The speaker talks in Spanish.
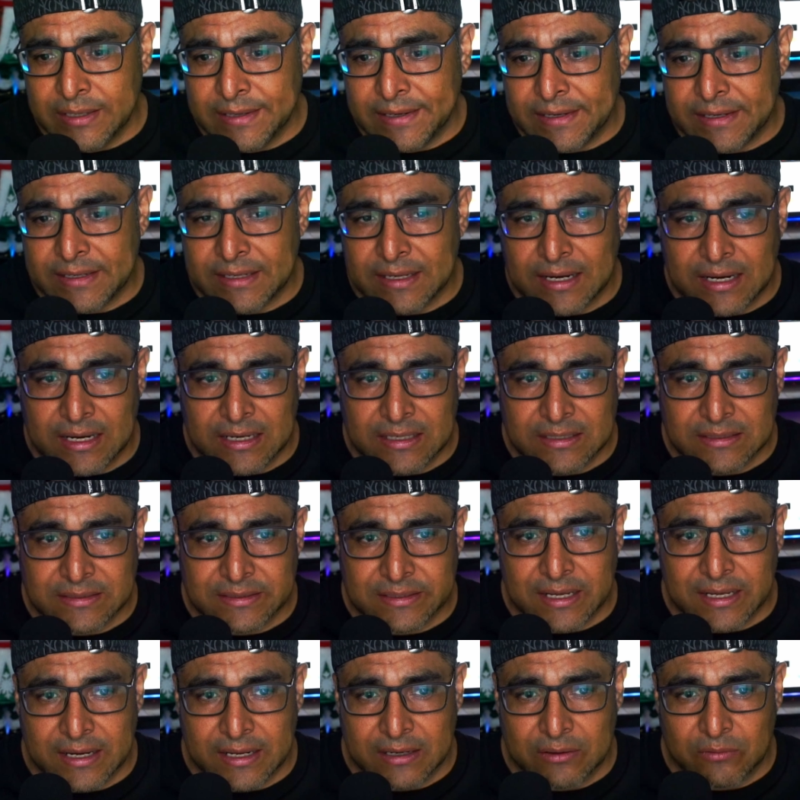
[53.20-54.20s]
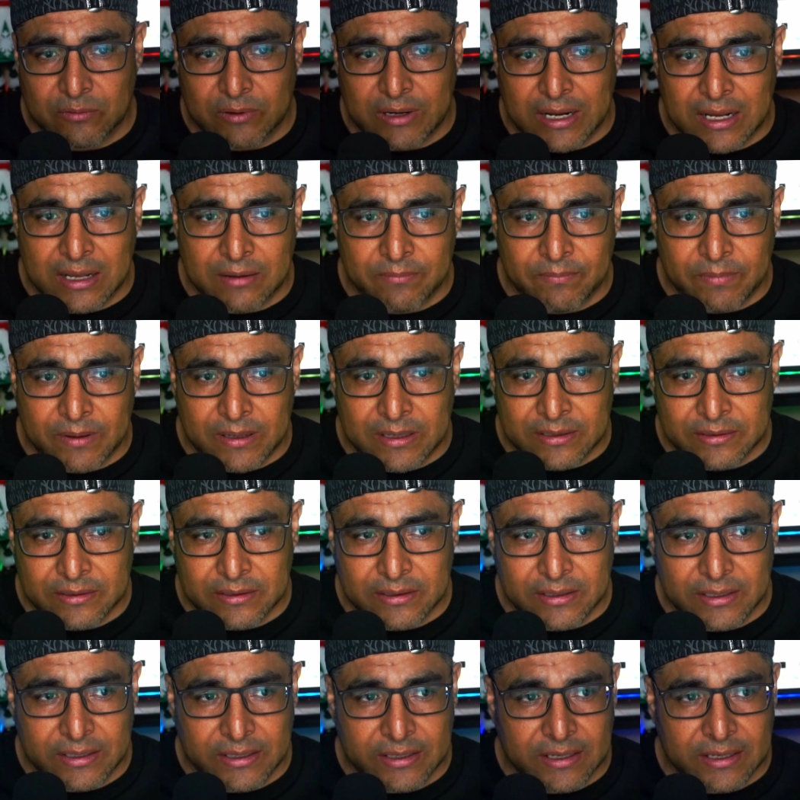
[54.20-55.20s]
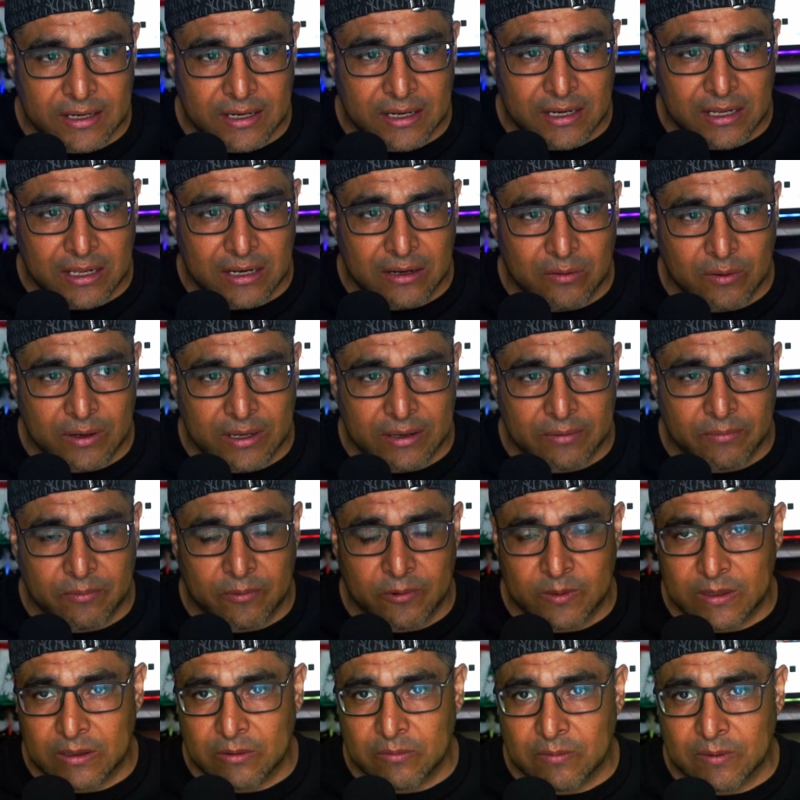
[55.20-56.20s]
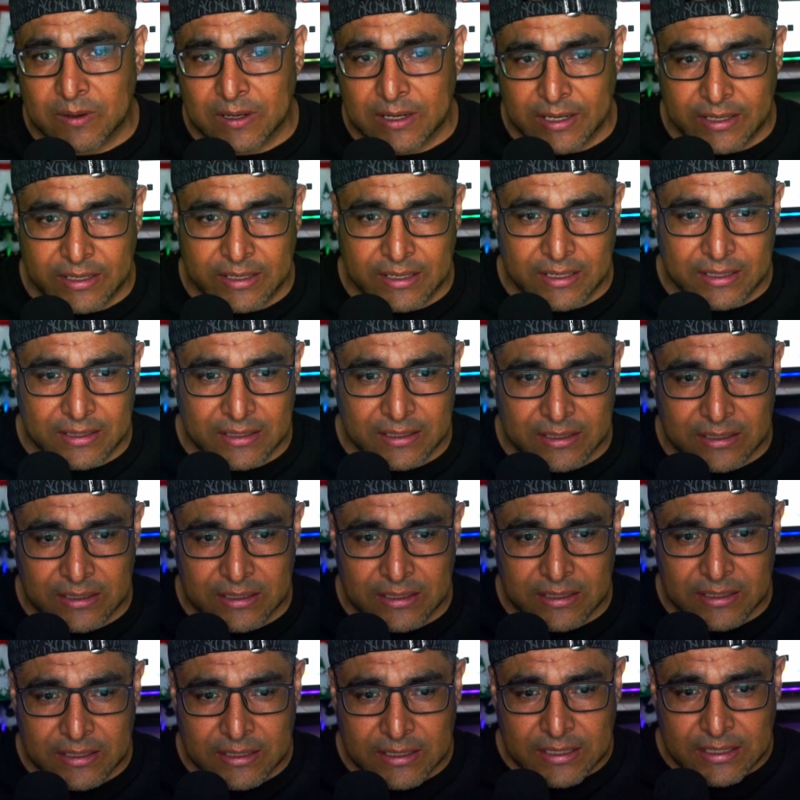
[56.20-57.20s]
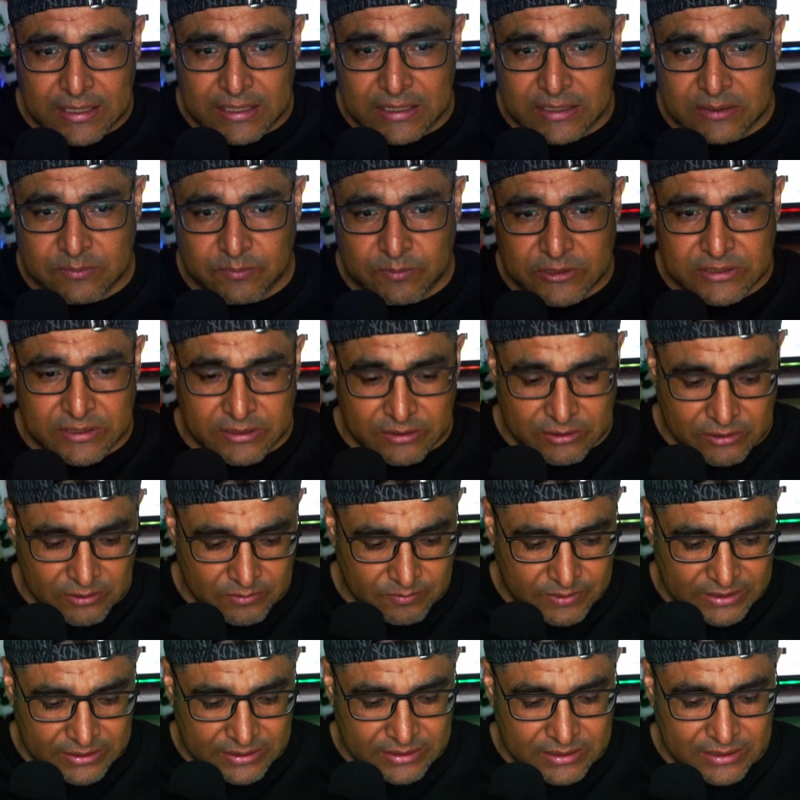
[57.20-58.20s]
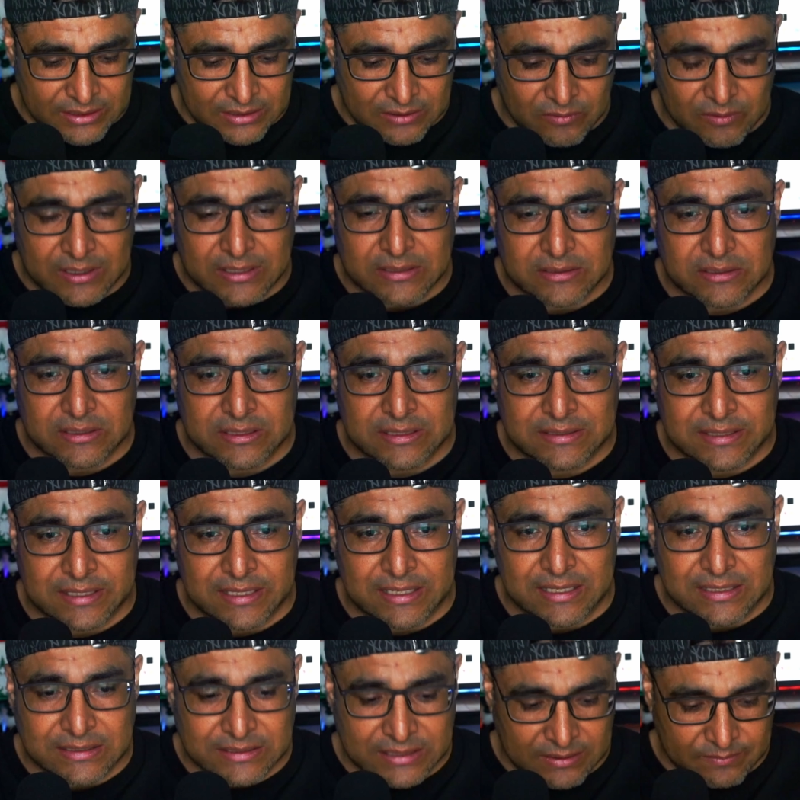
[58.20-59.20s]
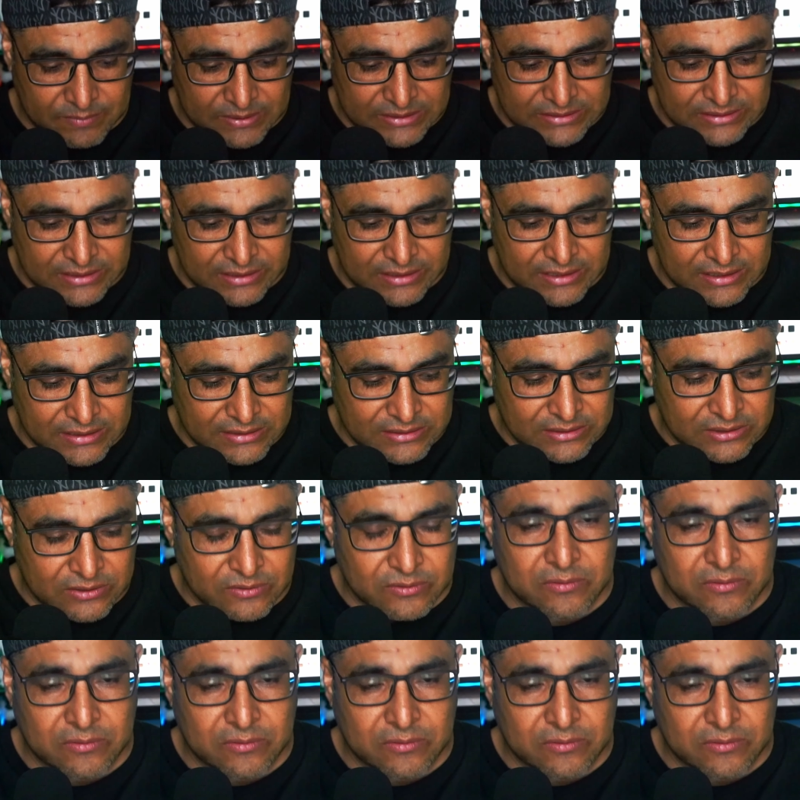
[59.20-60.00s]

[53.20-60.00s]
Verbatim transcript: ya está en una capa y ya lo que tengo que añadir es posteriormente lo que es este, las capas de texto,